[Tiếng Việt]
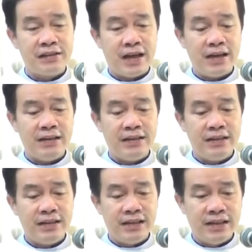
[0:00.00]
Thánh
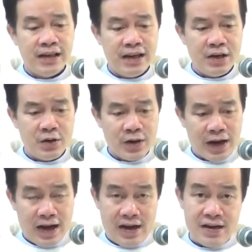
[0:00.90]
Leo
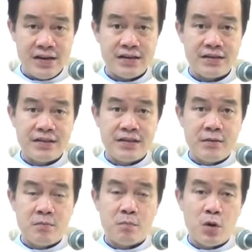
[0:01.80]
Cả,
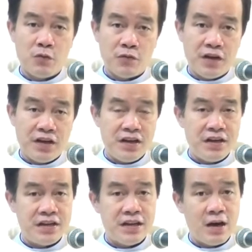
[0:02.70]
một
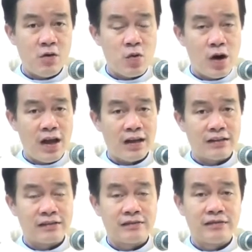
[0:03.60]
vị giáo
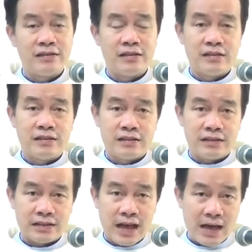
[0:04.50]
hoàng
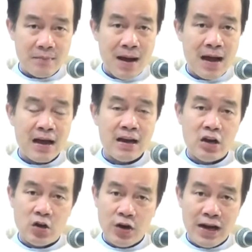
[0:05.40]
tài ba
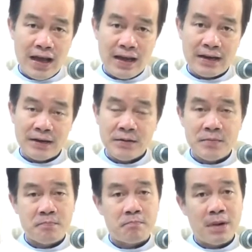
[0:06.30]
lỗi lạc
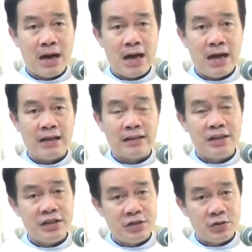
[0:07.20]
mà
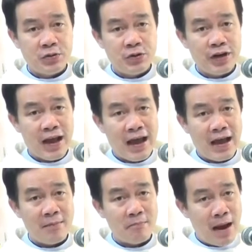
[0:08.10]
Thiên Chúa
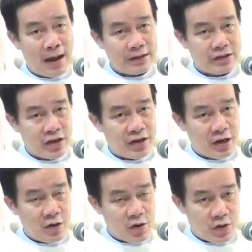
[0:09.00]
đã ban cho
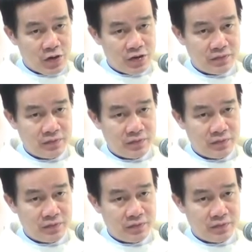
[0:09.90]
giáo hội.